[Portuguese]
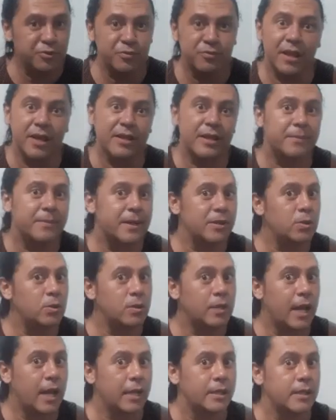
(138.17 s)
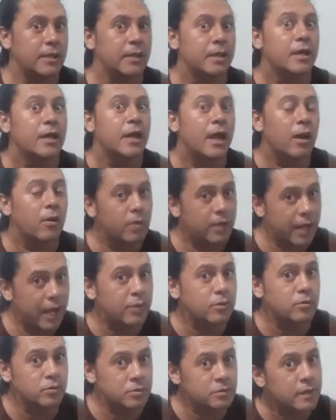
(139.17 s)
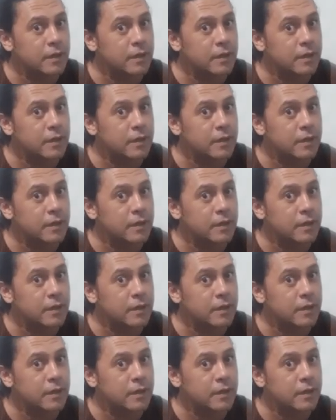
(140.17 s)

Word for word: no meio da madrugada. É o horário dos